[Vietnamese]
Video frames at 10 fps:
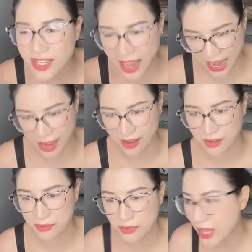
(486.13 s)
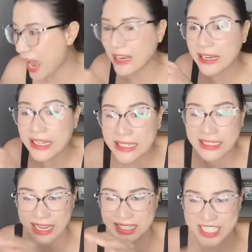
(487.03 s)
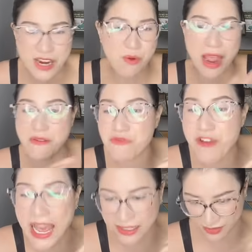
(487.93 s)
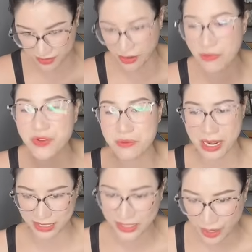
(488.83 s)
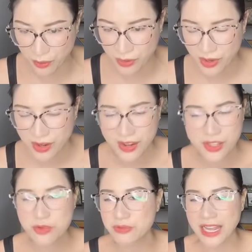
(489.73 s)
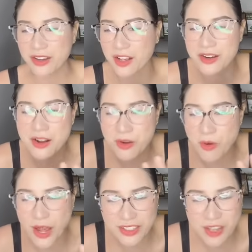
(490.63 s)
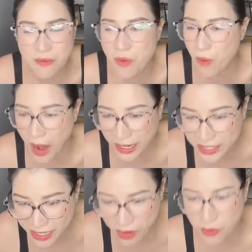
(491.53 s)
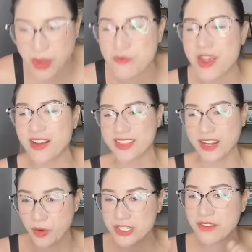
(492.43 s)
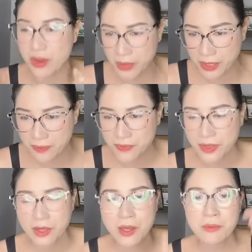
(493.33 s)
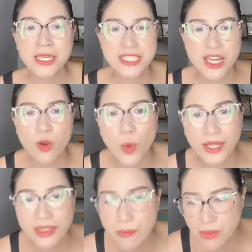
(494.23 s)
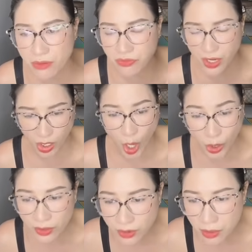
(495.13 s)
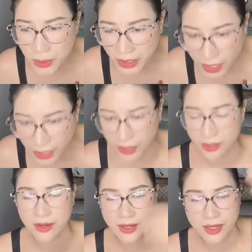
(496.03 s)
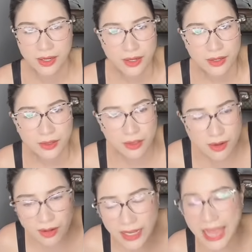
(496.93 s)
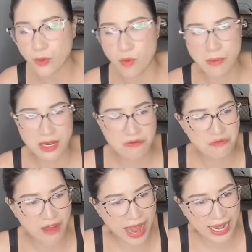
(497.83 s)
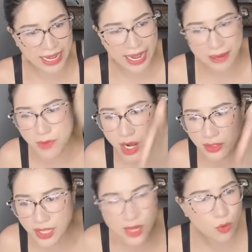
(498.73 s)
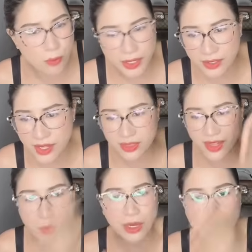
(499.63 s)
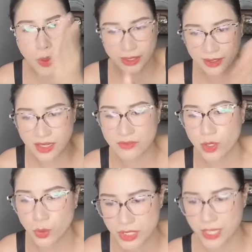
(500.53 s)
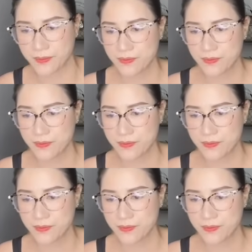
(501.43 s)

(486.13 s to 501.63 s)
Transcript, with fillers: hạ hàng nghìn hàng triệu hàng vạn các phiên bản khác nhau chúng ta đừng quan tâm quá nhiều đến việc người ta nói gì về mình mình chỉ quan tâm đến việc con đường mình đi tương lai của mình và cái bước đi của mình đi theo cái hoạch định và lộ trình